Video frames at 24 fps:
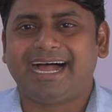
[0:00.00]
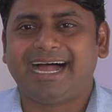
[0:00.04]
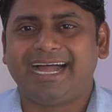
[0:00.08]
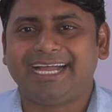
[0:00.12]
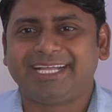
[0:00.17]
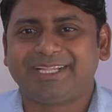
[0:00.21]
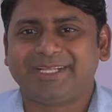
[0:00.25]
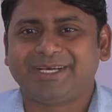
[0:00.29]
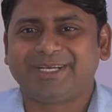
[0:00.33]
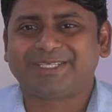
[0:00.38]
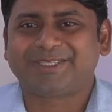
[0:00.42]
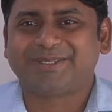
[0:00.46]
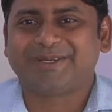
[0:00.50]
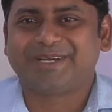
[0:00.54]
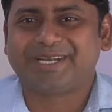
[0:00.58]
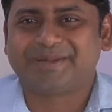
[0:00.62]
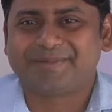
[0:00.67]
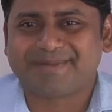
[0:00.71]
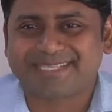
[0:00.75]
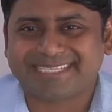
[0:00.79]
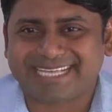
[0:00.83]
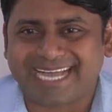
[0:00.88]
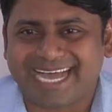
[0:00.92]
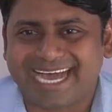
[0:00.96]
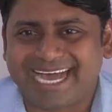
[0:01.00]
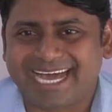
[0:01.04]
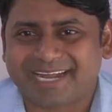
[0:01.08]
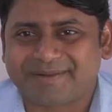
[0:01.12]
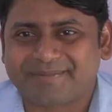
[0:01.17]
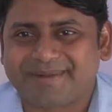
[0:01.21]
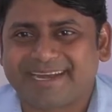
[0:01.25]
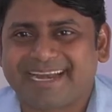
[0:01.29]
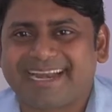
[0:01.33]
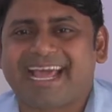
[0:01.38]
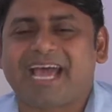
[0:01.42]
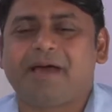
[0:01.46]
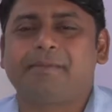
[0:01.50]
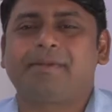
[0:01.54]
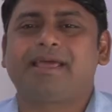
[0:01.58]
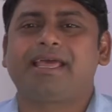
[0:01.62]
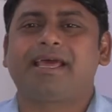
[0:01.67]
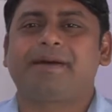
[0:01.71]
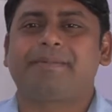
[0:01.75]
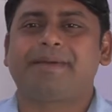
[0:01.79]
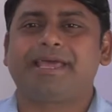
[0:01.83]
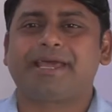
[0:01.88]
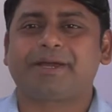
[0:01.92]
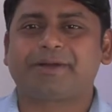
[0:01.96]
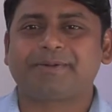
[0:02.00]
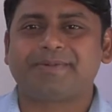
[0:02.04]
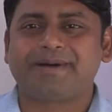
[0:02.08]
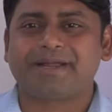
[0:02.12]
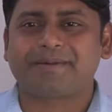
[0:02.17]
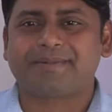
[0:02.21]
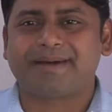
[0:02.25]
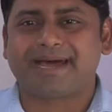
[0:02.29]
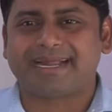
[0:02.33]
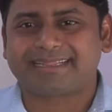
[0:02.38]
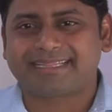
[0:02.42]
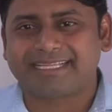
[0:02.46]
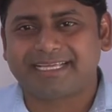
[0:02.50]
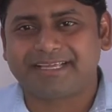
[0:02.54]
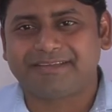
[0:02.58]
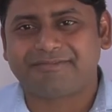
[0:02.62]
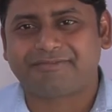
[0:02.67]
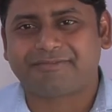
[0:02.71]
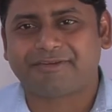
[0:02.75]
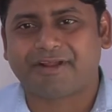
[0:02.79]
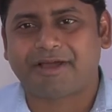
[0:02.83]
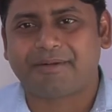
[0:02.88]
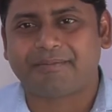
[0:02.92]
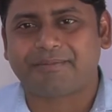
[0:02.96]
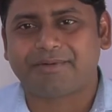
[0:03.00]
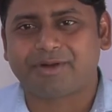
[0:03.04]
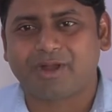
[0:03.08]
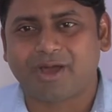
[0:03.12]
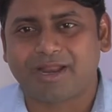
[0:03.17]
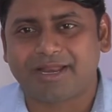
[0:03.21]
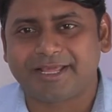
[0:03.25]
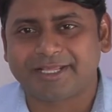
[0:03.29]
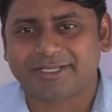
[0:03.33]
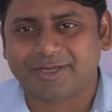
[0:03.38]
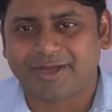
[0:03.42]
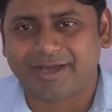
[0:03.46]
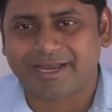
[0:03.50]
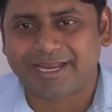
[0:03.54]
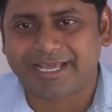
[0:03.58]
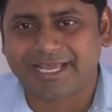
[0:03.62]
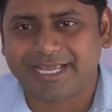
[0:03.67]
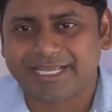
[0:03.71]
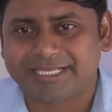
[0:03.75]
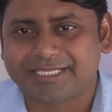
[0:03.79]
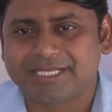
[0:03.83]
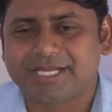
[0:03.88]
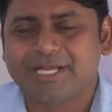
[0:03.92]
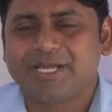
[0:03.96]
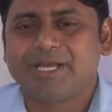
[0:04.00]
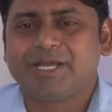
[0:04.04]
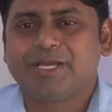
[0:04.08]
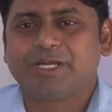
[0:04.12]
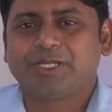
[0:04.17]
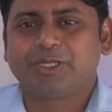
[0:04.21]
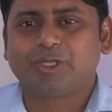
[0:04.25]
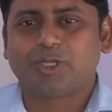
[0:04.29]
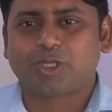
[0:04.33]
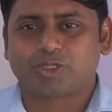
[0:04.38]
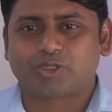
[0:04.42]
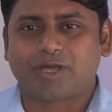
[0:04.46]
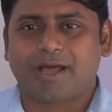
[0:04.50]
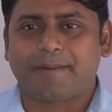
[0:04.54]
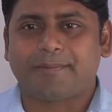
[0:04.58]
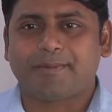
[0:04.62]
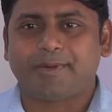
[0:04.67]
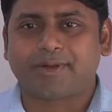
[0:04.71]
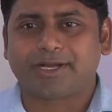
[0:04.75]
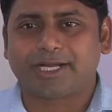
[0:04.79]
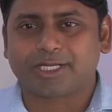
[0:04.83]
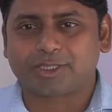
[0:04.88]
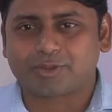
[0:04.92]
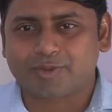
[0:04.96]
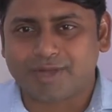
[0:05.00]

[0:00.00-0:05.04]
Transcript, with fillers: हाय दोस्तों नमस्कार मेरा नाम है अभय कुमार भारती फ्रॉम नॉलेज कॉलेज दोस्तों आप लोग का